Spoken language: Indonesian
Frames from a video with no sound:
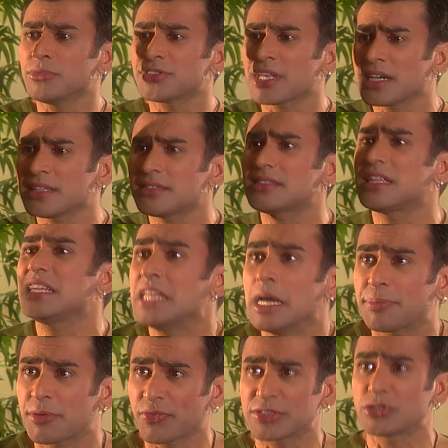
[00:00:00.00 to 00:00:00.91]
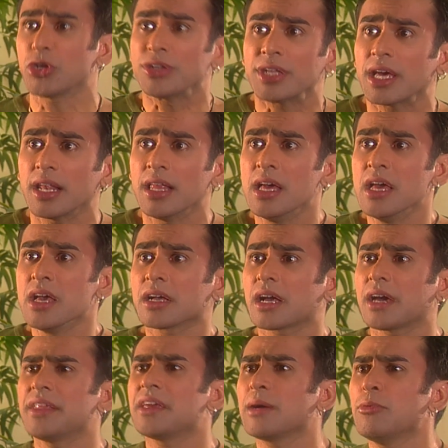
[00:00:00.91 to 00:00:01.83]
sangat tidak profesional
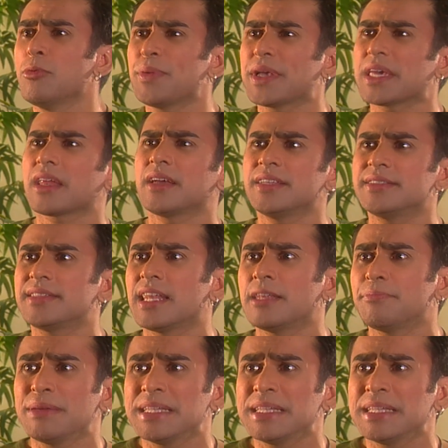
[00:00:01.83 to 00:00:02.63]
karena yang kamu pikir hanya jalan